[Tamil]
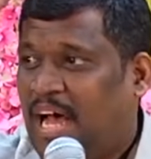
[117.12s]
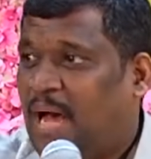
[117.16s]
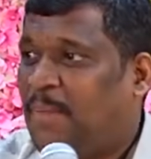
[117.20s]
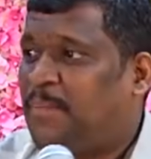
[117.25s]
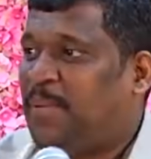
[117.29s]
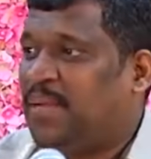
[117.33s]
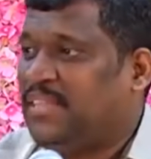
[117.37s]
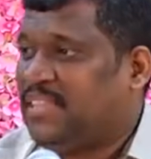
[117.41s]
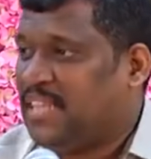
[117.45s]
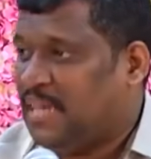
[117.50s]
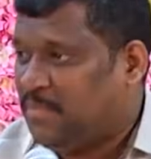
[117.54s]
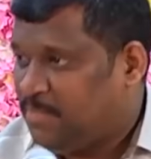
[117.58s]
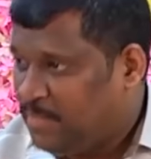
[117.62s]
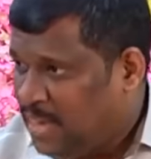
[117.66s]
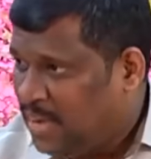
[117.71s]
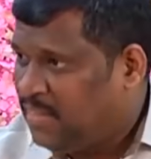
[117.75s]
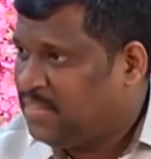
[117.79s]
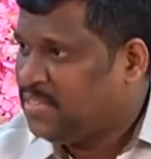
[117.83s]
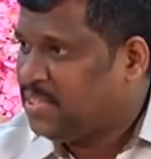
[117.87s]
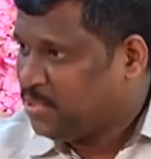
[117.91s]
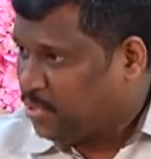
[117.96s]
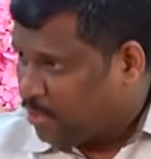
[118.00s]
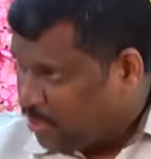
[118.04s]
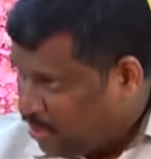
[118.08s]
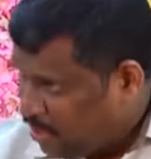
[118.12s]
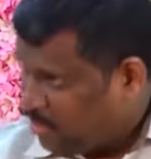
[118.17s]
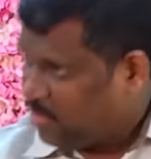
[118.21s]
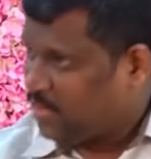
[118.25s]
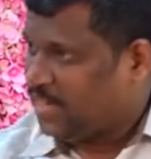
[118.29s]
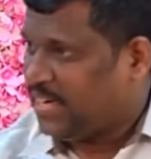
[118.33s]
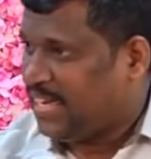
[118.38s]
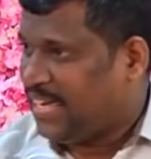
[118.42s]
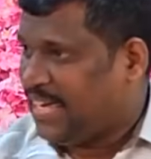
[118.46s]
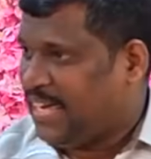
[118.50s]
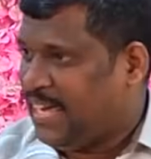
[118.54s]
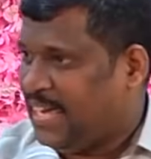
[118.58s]
அப்ப அந்த அம்மா வந்து சொன்ன
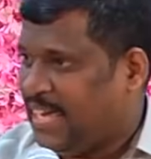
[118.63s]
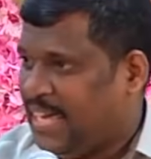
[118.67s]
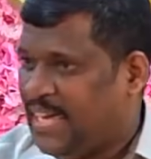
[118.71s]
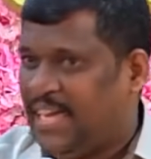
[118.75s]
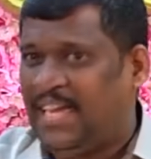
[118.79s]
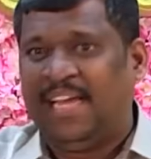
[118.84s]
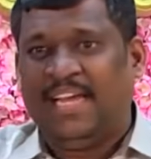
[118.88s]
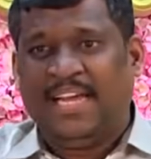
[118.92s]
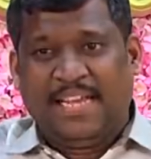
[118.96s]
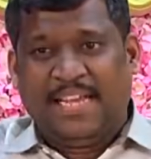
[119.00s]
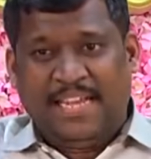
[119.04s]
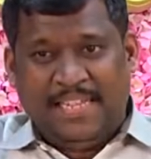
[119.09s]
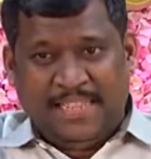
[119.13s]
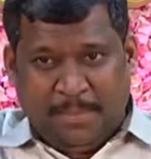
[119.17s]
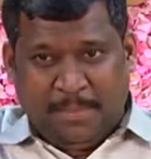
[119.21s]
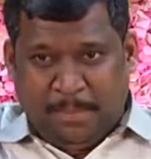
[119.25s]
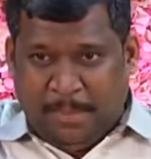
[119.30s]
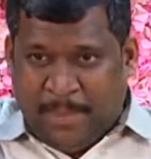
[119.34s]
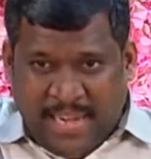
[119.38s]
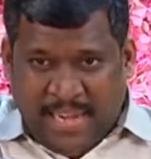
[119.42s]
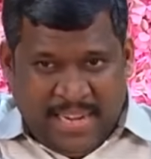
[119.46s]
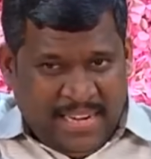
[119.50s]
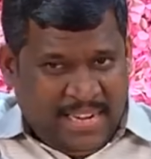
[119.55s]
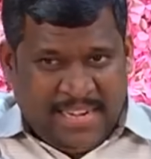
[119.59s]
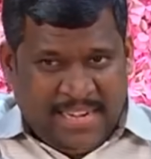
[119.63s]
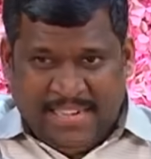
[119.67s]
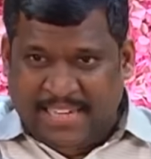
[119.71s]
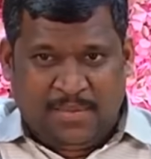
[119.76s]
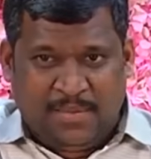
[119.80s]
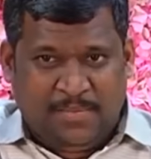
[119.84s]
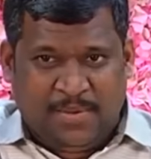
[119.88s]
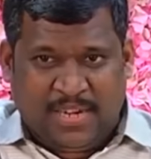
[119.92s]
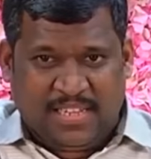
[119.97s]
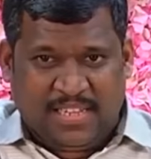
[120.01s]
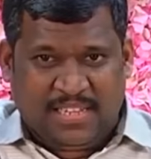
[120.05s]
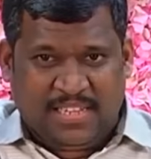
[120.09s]
உடனே இந்த பீலிங் கிளாண்ட்
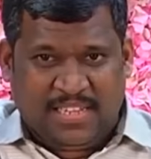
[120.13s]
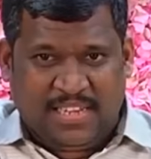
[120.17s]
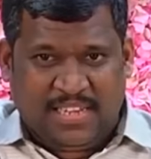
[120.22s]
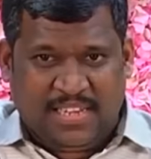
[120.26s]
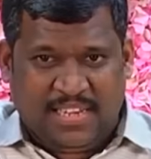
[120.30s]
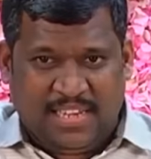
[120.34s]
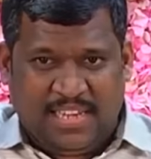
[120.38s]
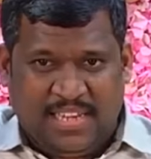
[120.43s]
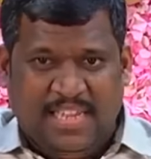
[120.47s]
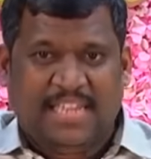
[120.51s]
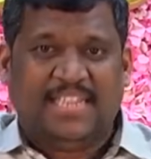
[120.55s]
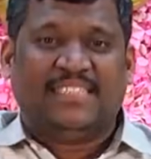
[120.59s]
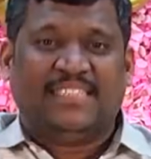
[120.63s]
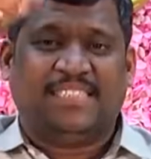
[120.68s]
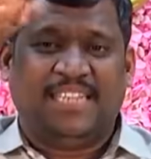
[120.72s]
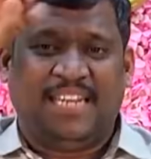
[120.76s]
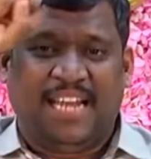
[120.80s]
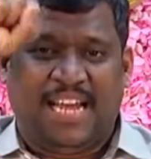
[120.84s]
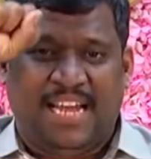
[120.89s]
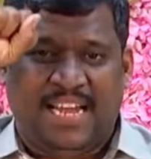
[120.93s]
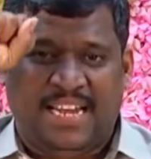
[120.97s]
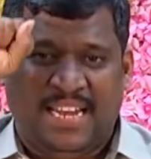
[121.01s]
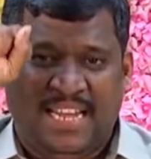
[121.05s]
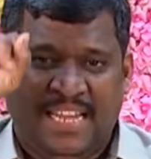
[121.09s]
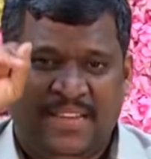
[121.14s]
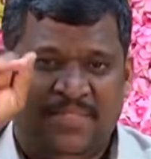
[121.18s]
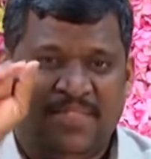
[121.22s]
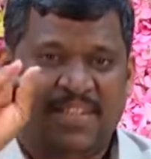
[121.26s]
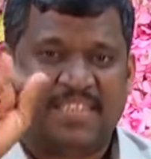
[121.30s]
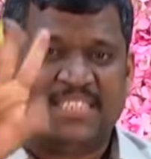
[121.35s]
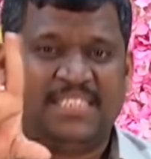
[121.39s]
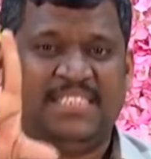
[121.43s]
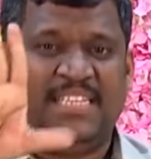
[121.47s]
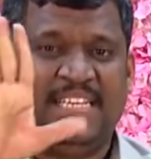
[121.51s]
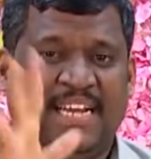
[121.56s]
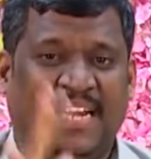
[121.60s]
என்ன பண்ணுது சில
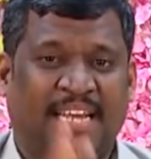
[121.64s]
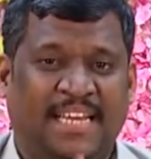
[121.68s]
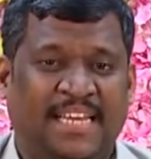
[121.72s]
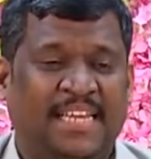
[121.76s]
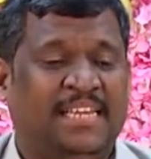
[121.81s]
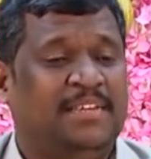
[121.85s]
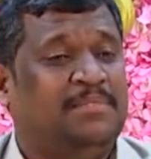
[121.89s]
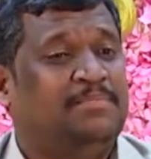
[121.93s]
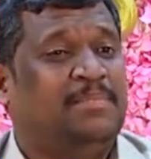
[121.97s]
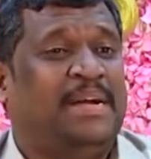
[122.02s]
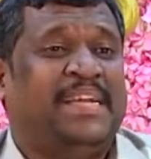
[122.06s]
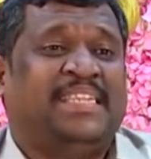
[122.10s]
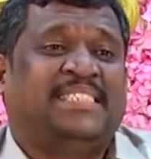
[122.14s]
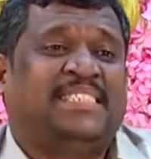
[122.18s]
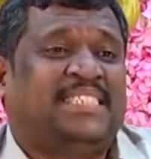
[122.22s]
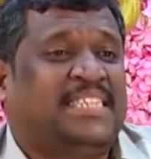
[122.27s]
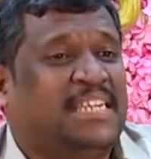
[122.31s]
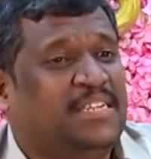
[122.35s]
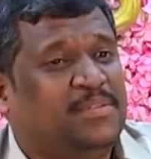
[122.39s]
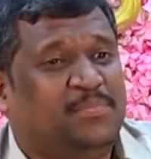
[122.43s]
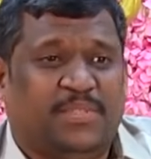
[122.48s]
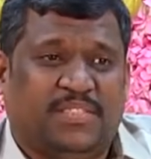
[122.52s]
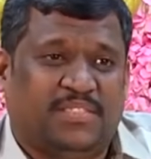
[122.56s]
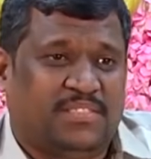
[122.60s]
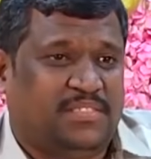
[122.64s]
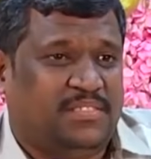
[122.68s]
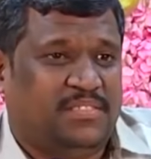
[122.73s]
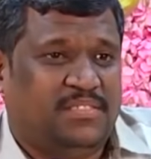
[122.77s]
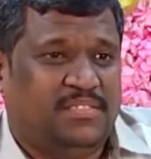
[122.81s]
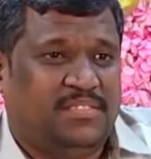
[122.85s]
அலைவரிசைகளை மனசுக்கு அனுப்புது